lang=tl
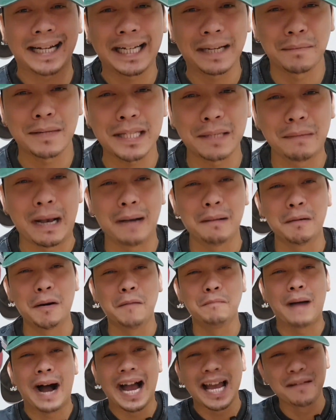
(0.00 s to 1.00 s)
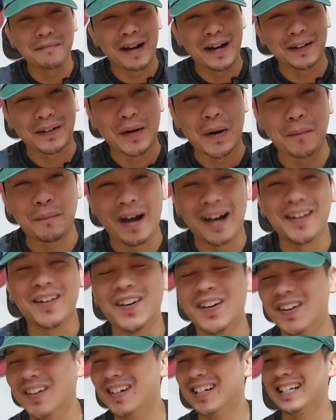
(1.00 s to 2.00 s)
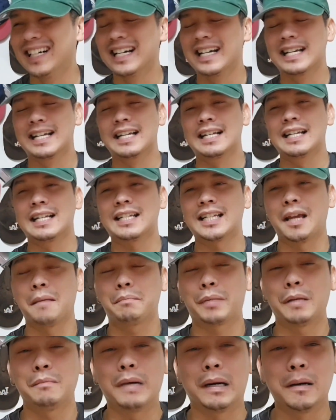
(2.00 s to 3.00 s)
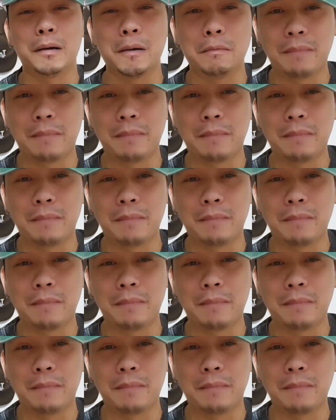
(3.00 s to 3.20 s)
para naman sa mga babae, mga ropa, no? Siyempre,